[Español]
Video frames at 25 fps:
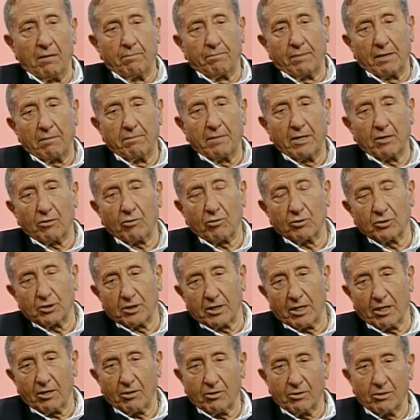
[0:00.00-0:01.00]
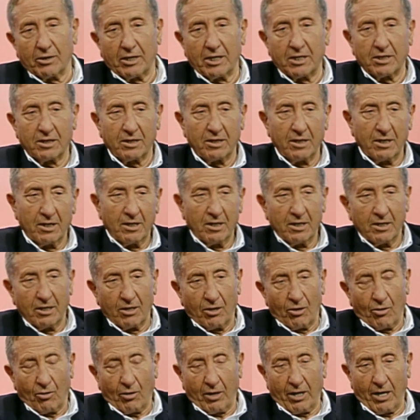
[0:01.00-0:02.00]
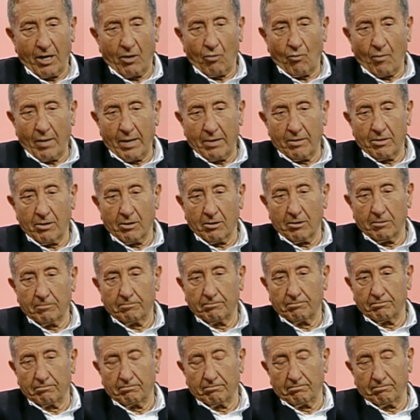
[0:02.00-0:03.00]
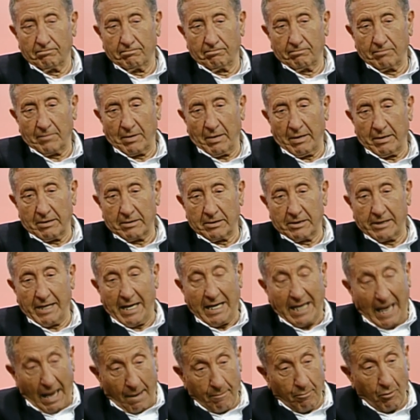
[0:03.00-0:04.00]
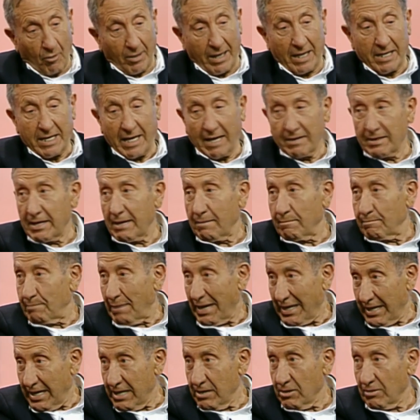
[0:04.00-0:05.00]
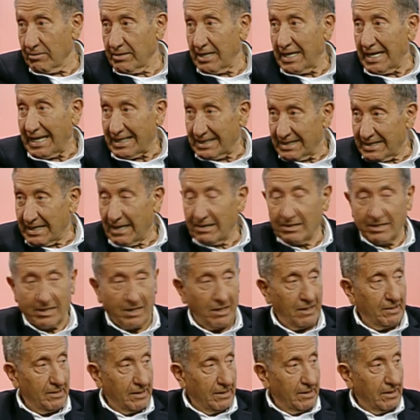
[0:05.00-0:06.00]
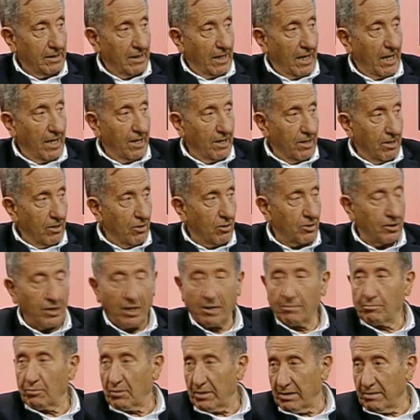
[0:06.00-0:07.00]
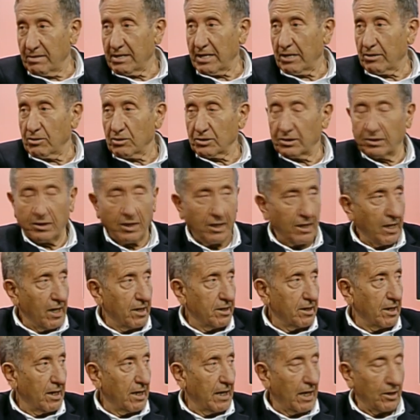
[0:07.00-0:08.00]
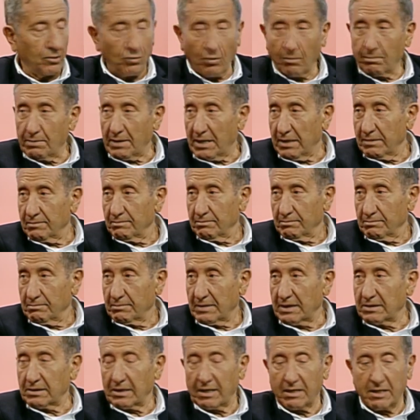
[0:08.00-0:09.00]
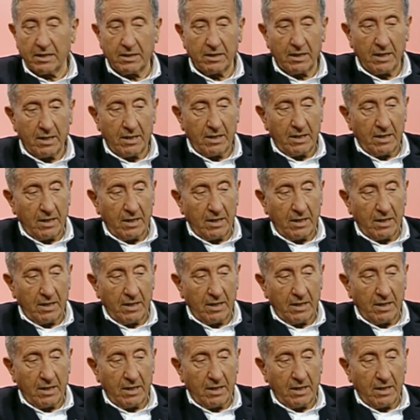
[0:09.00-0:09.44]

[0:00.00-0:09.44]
el primer consejo es que cuando, mm, en la época ya de pequeño, de lactante, el niño se le puede diagnosticar ya la atopia, ¿entiendes?